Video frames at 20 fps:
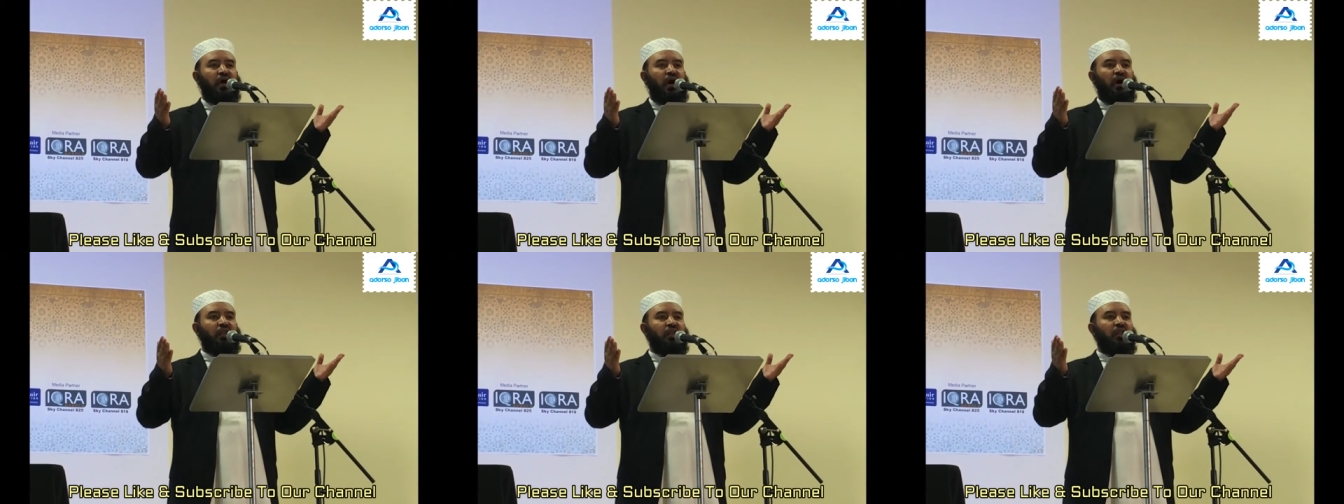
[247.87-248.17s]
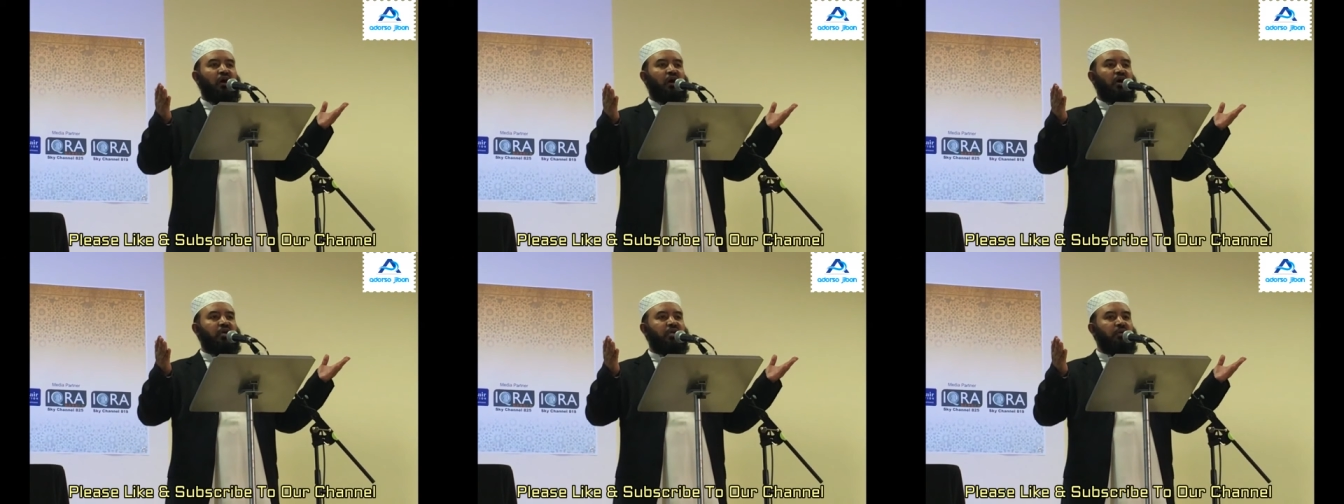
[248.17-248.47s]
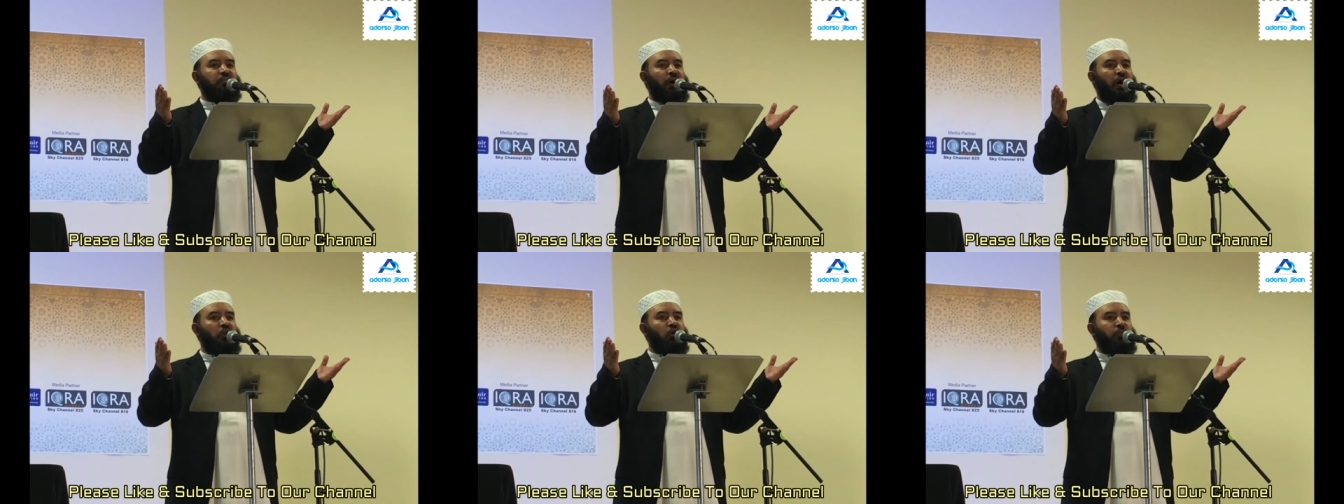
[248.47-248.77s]
আল্লাহকে
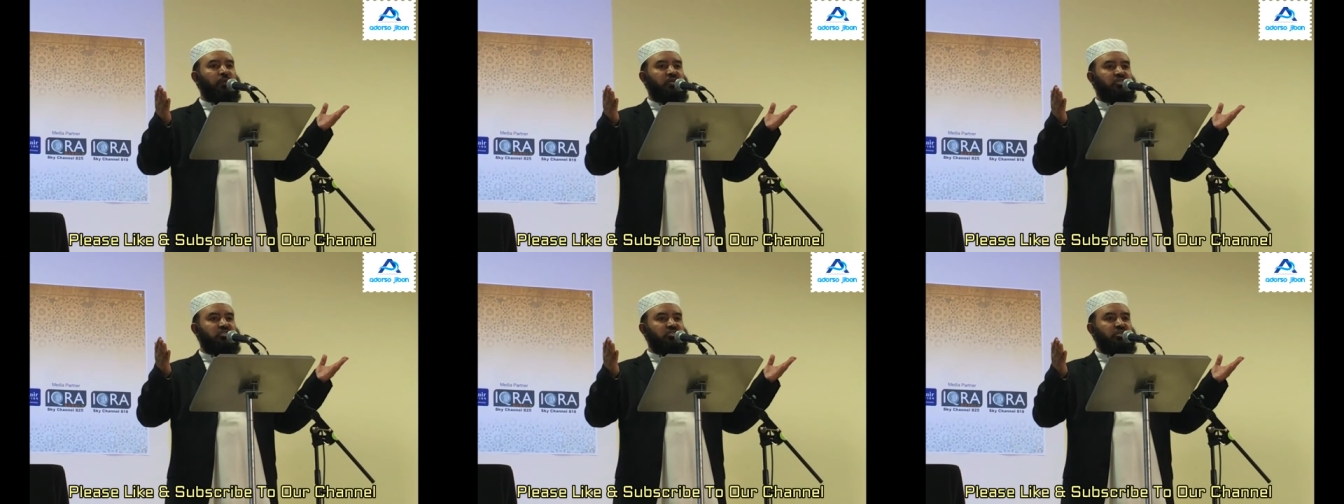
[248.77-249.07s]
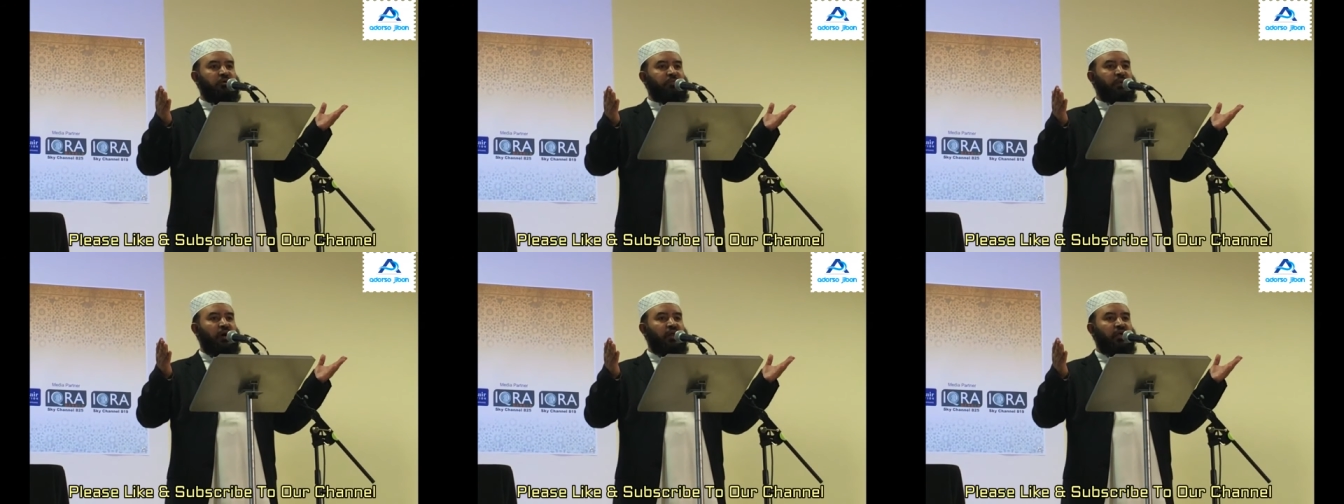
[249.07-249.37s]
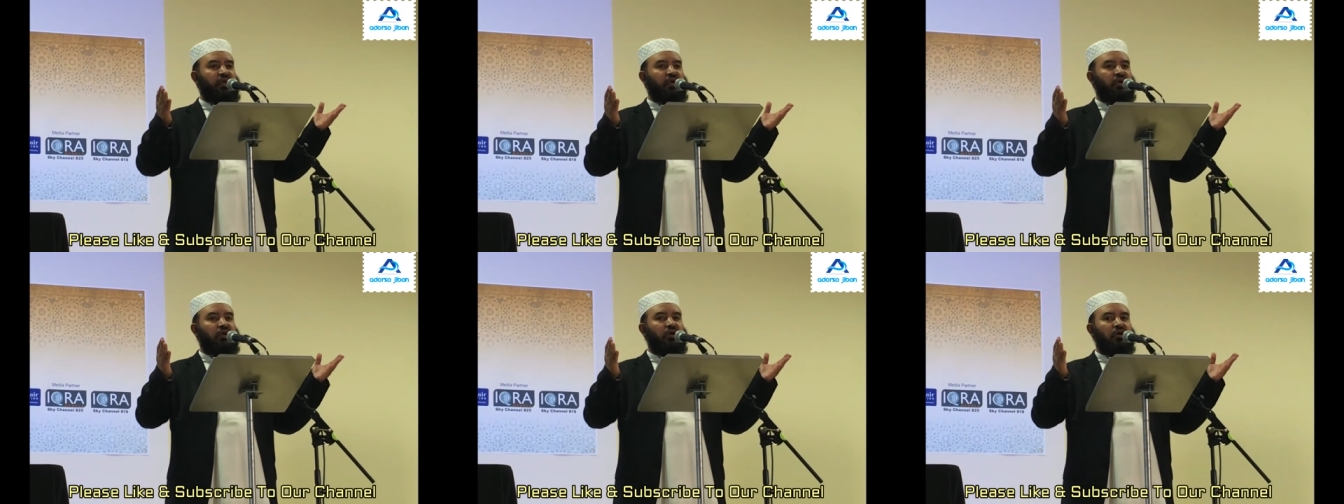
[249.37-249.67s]
ভালোবাসতে
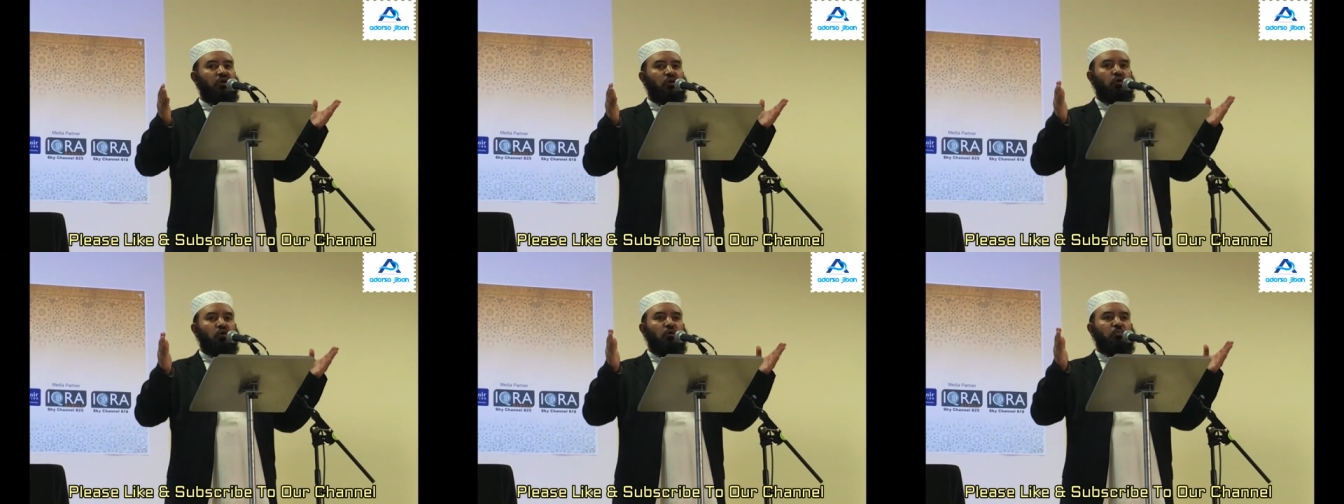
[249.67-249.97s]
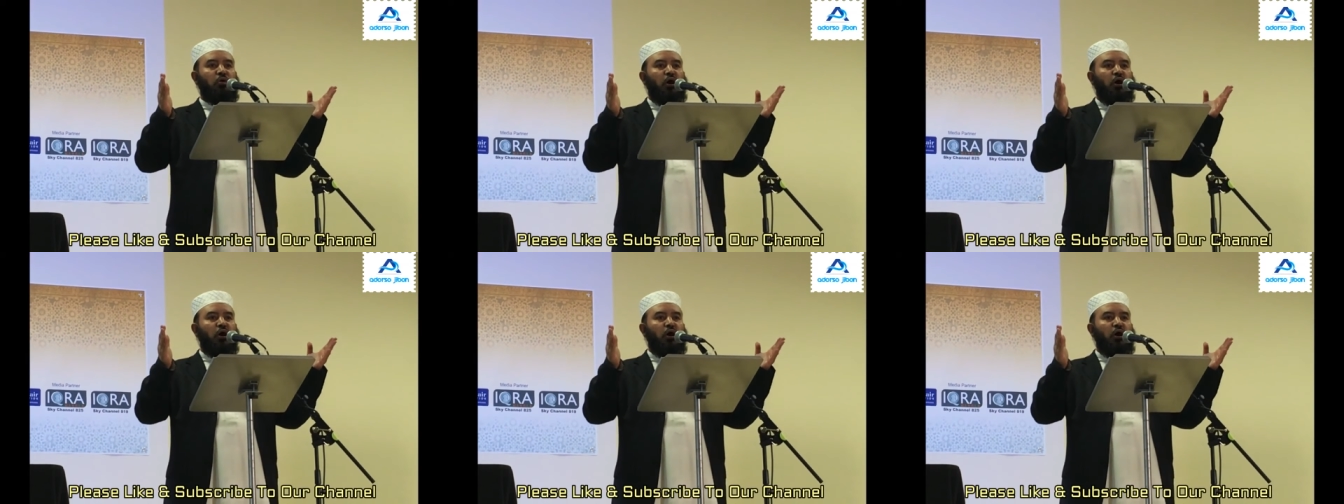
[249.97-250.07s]
পারে কোন